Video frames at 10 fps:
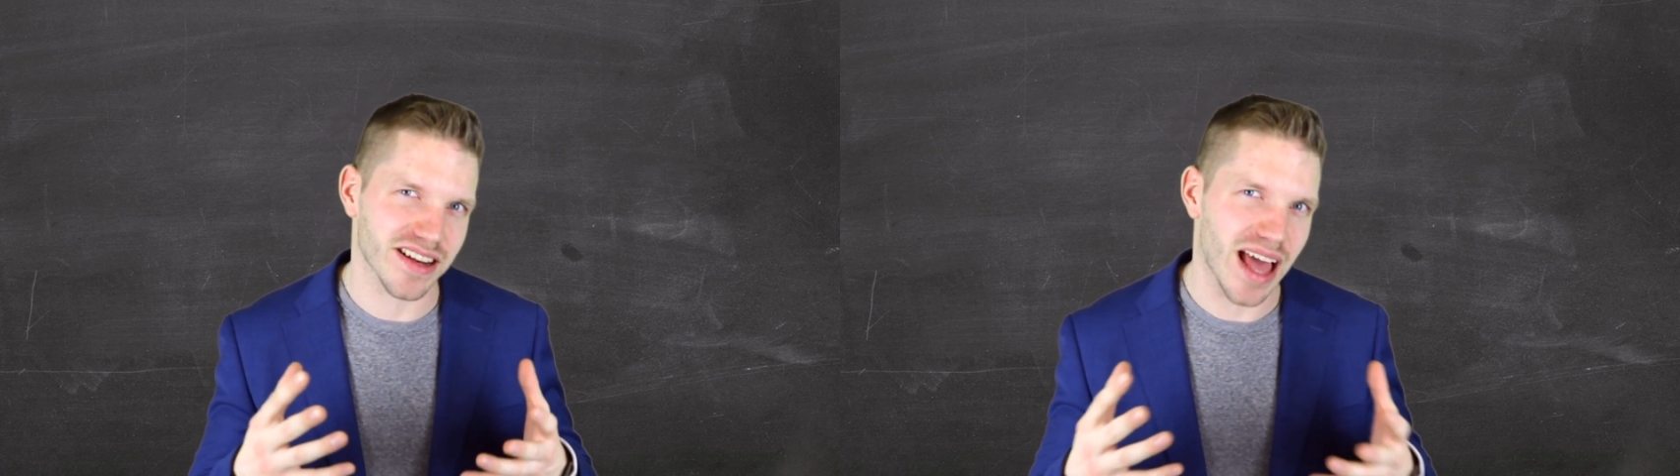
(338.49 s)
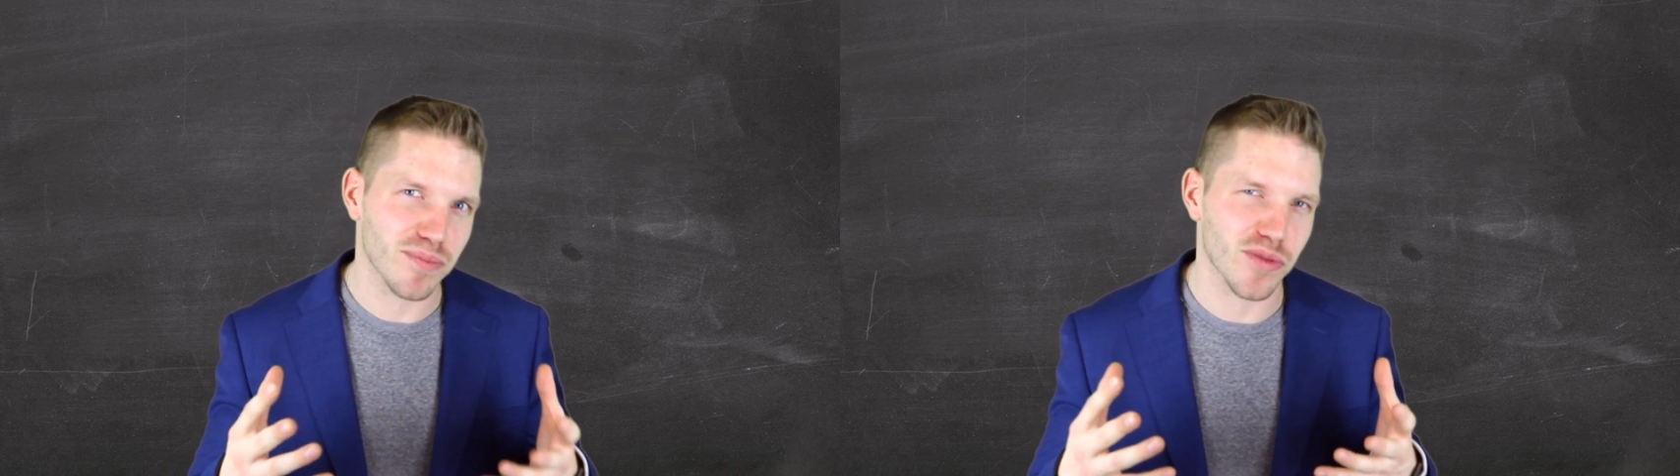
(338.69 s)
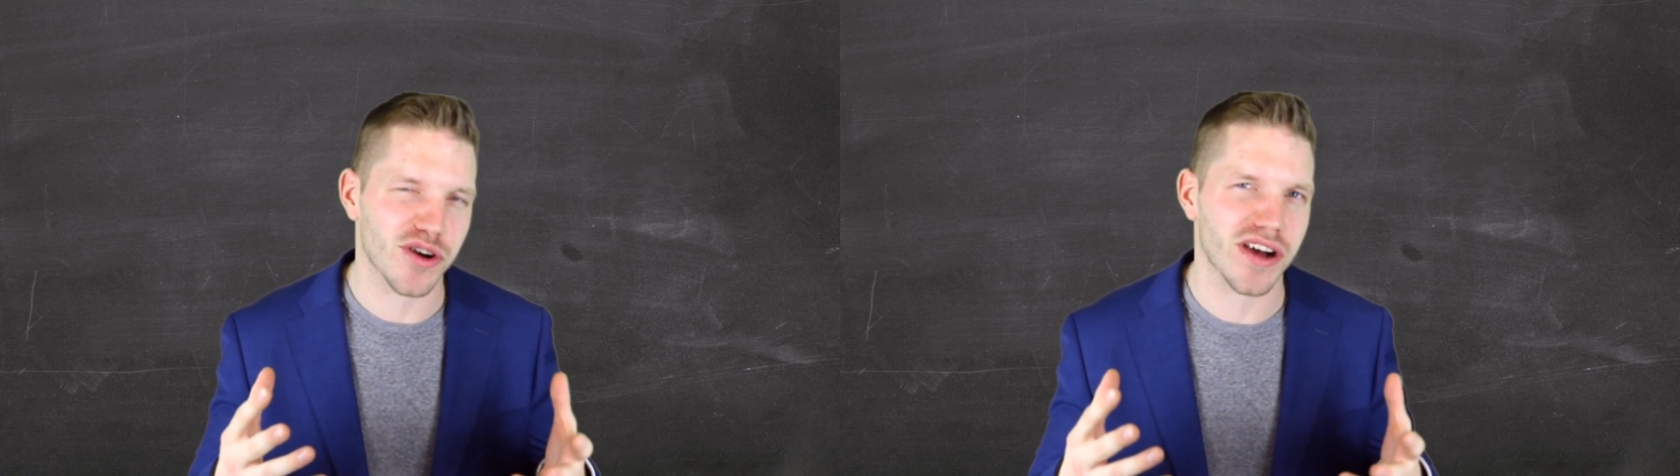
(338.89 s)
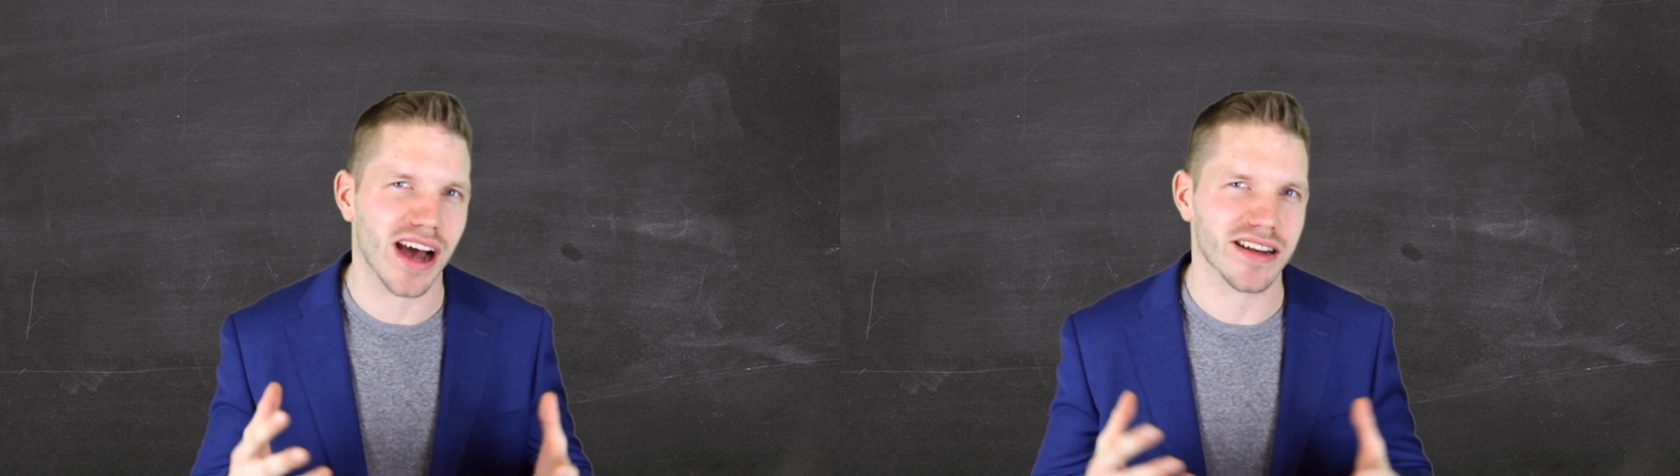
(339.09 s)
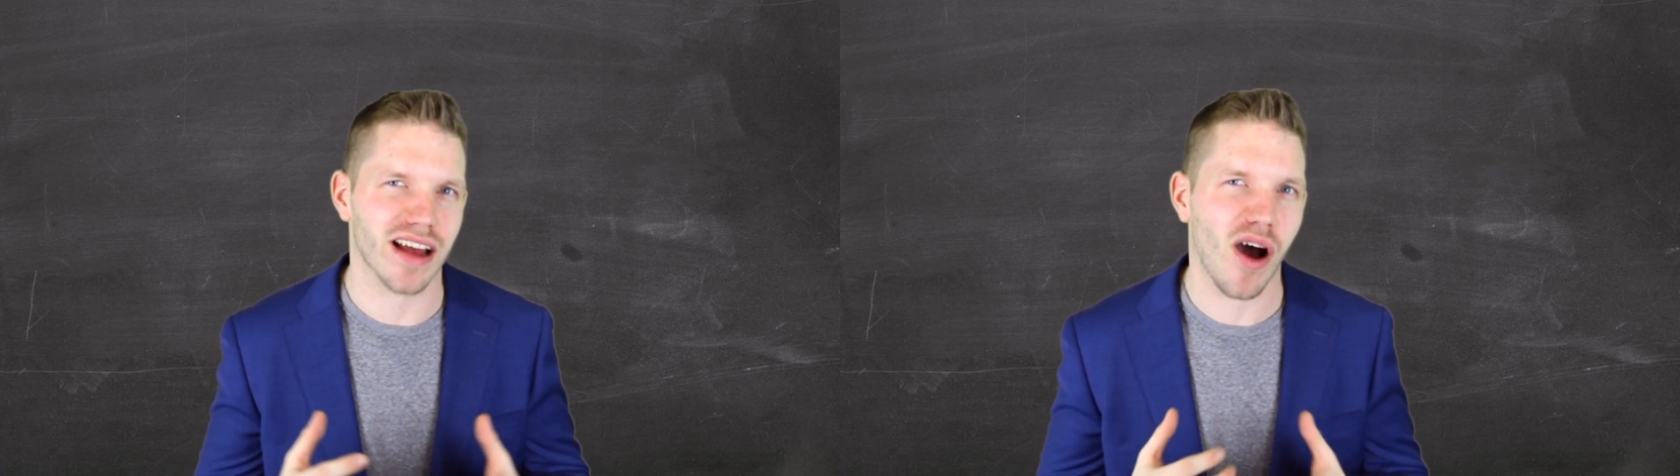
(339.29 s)

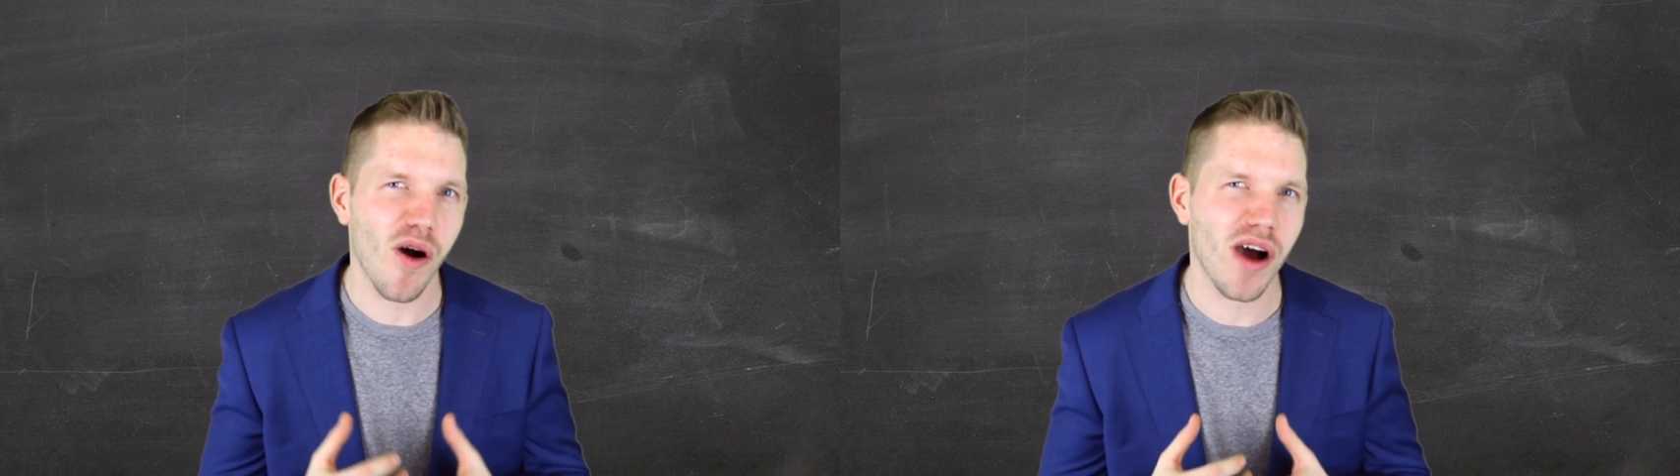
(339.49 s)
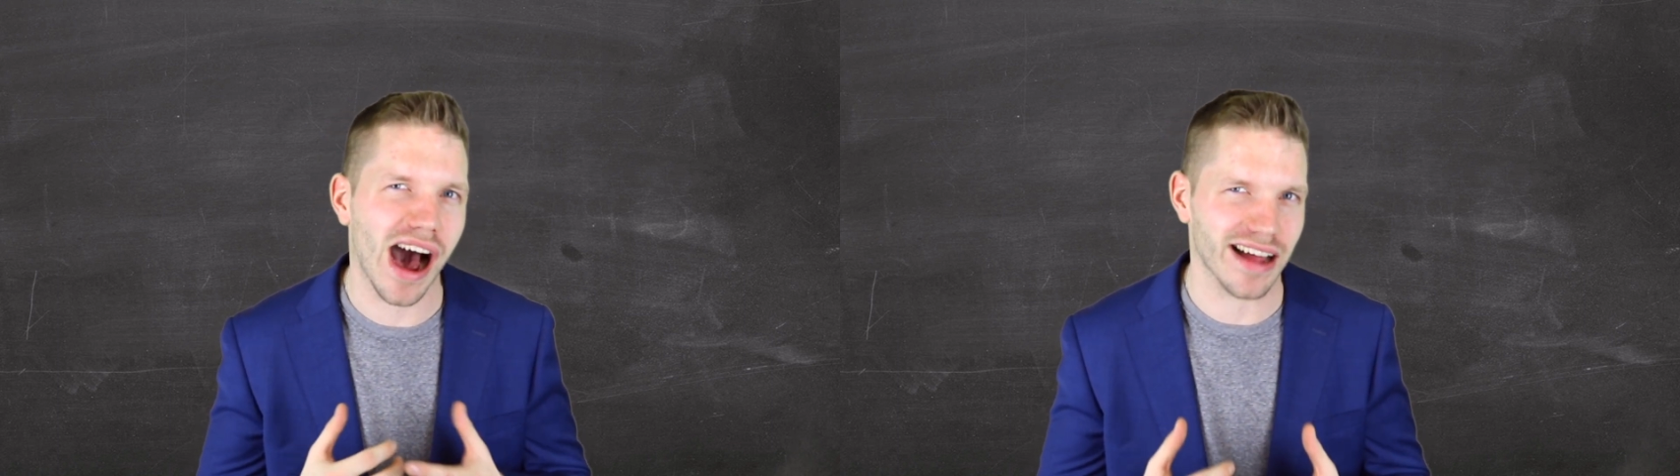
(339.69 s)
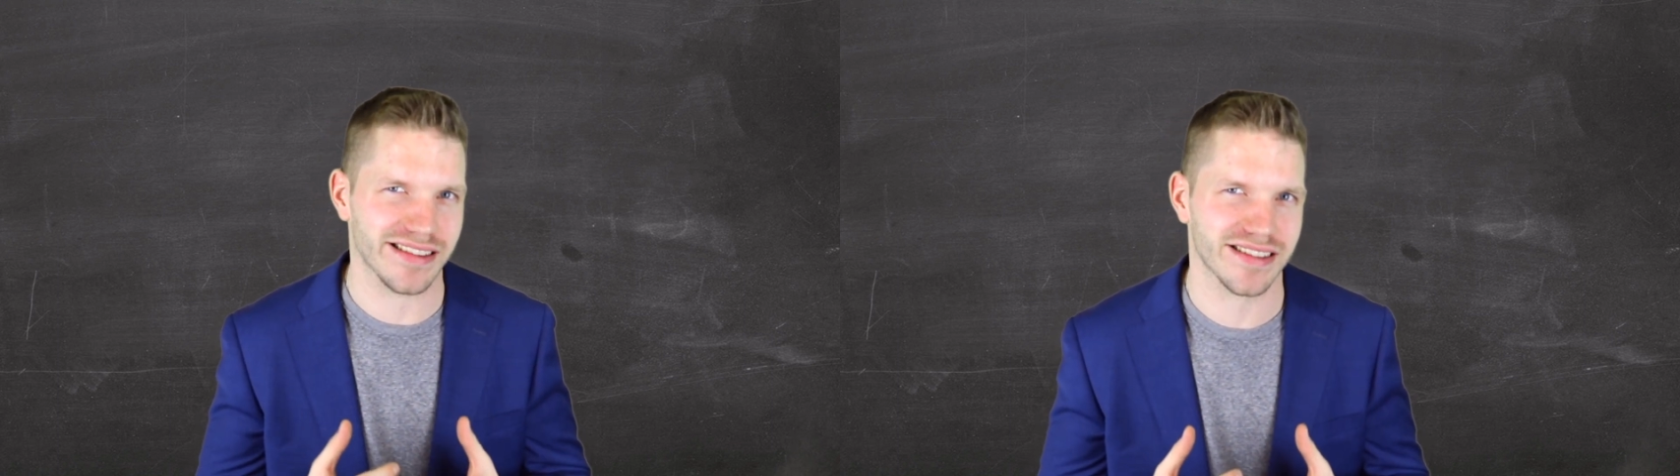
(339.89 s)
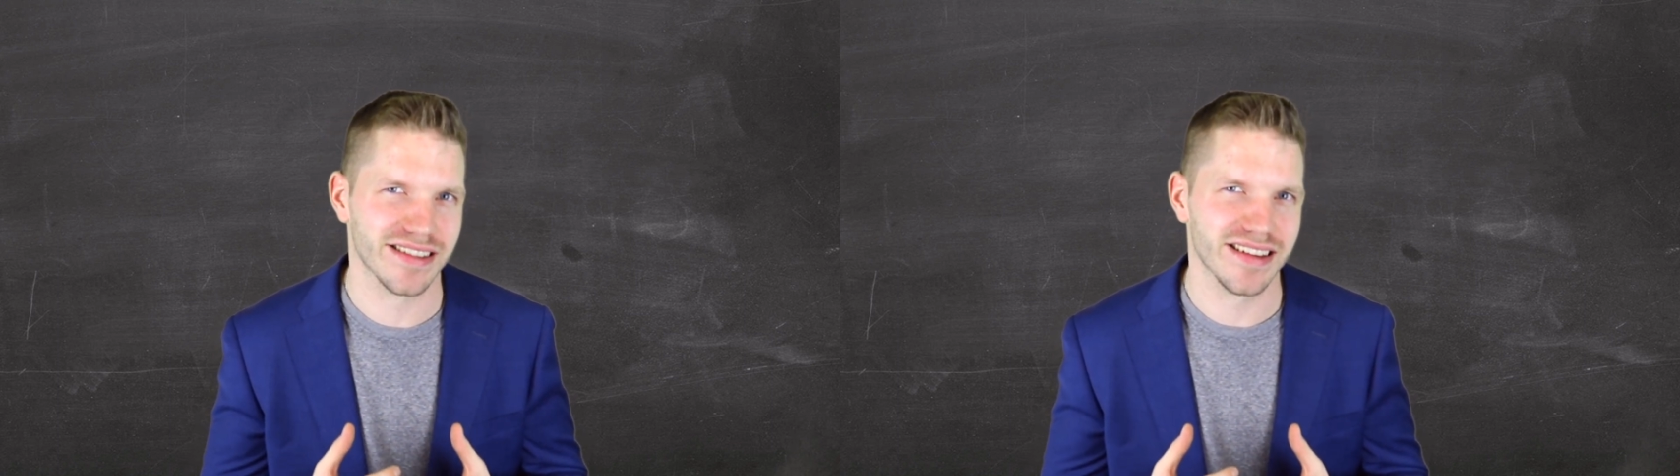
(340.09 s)
Lernblockaden auch hat